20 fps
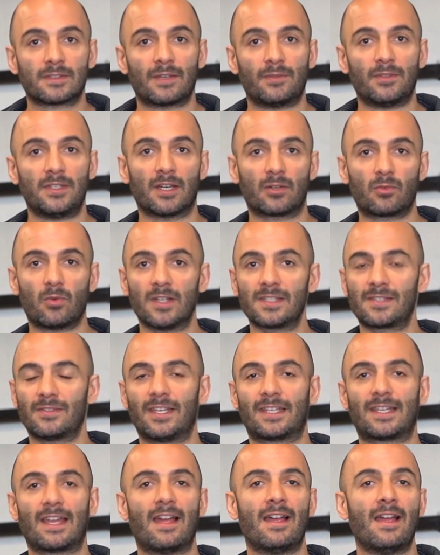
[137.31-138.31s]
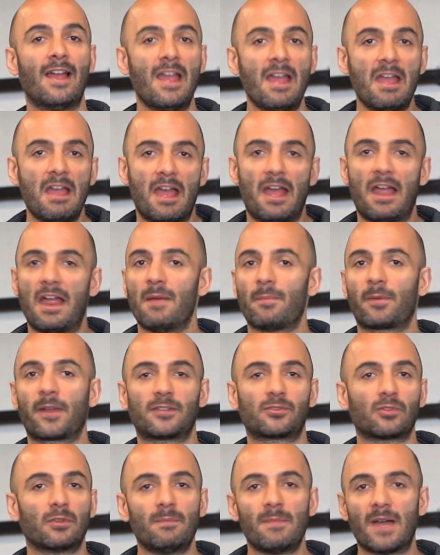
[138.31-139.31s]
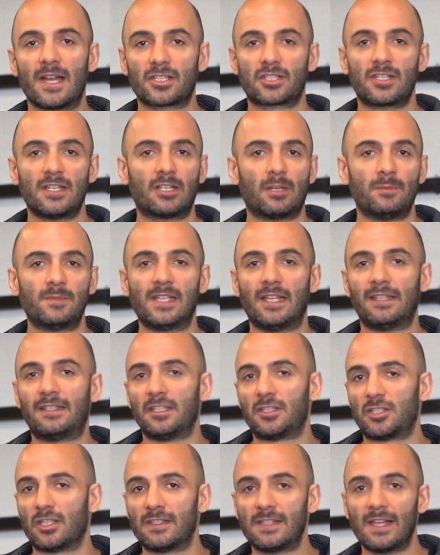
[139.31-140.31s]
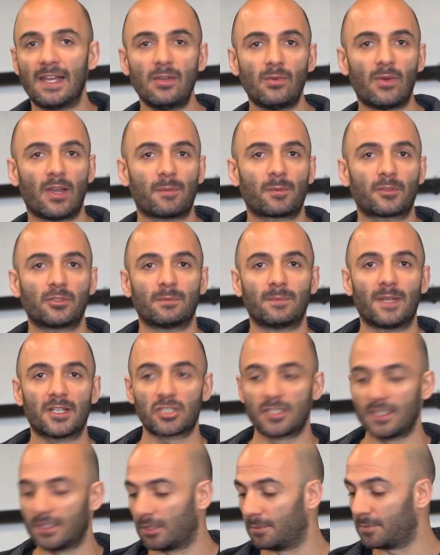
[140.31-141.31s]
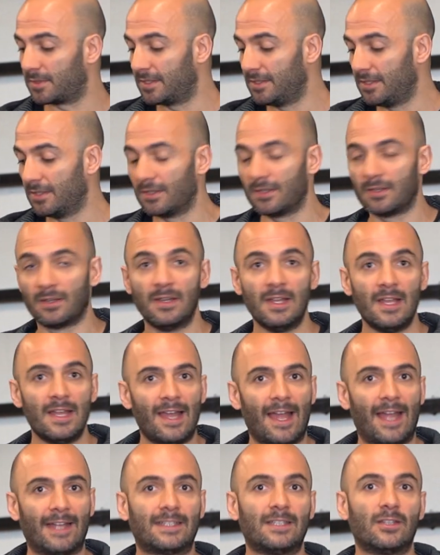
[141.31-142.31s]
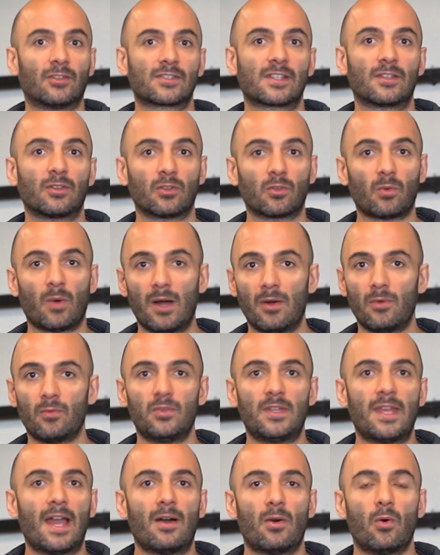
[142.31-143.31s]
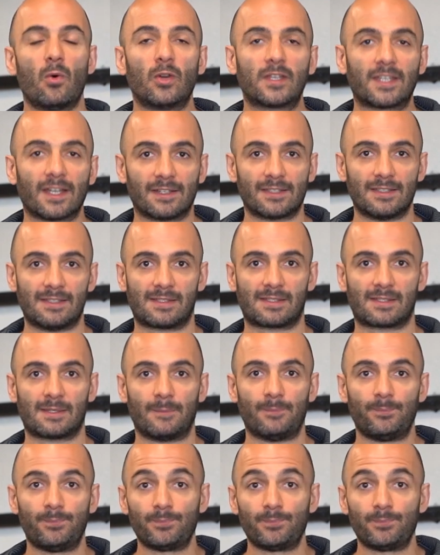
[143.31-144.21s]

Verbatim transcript: Ça veut dire quoi Ça veut dire qu'elle a l'impression de marcher comme si elle était chez elle, ou elle a l'impression de marcher comme si euh, elle était dans un endroit où il n'y a aucun risque.